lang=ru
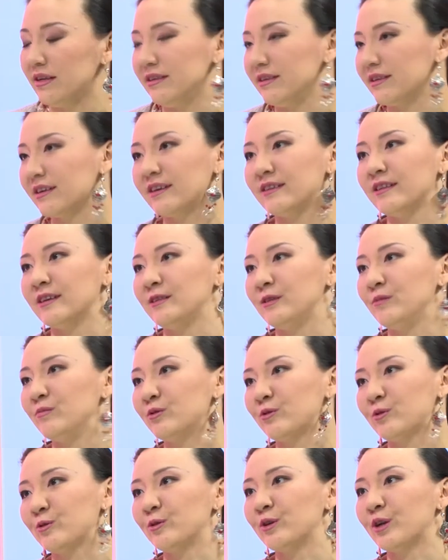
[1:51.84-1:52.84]
никогда
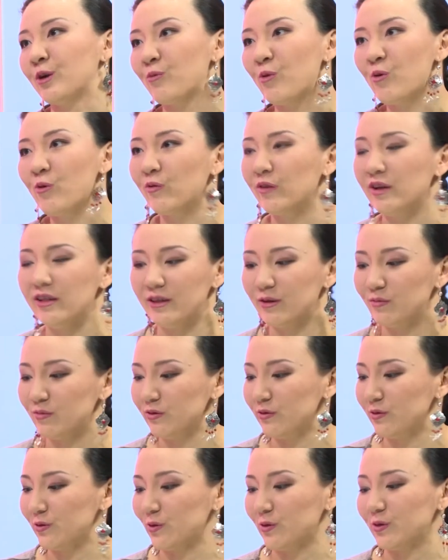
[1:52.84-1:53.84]
700-граммового или там
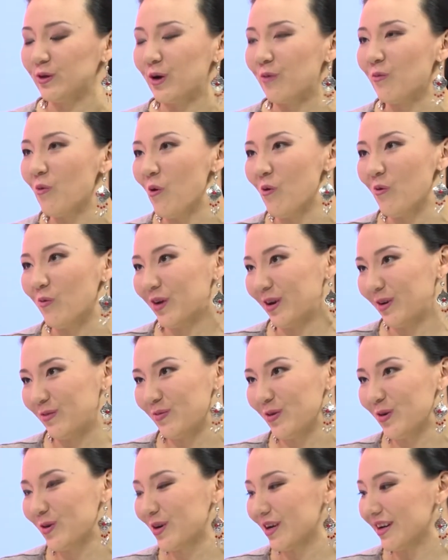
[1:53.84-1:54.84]
900-граммового
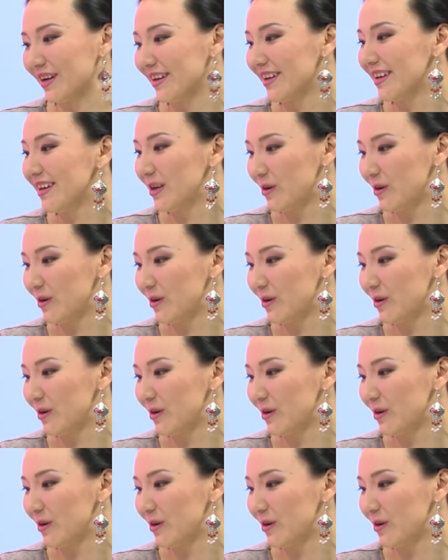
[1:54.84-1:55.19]
ребенка,